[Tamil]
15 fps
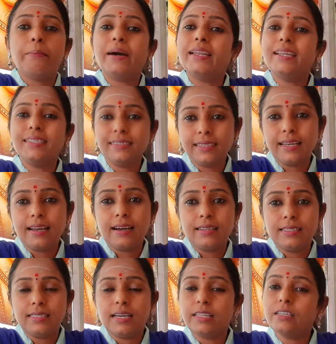பலன்
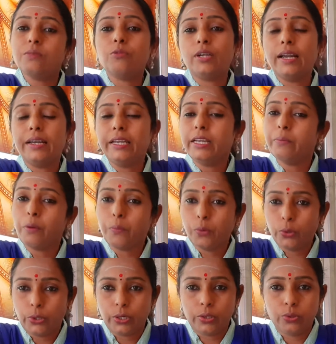தராது அதுக்கு முன்னாடி நம்ம
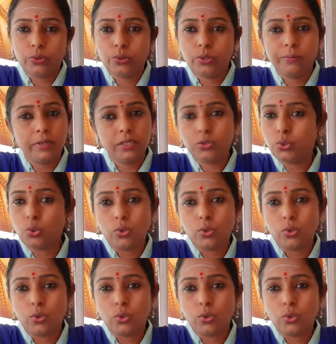போட்டுடணும் அப்படின்னு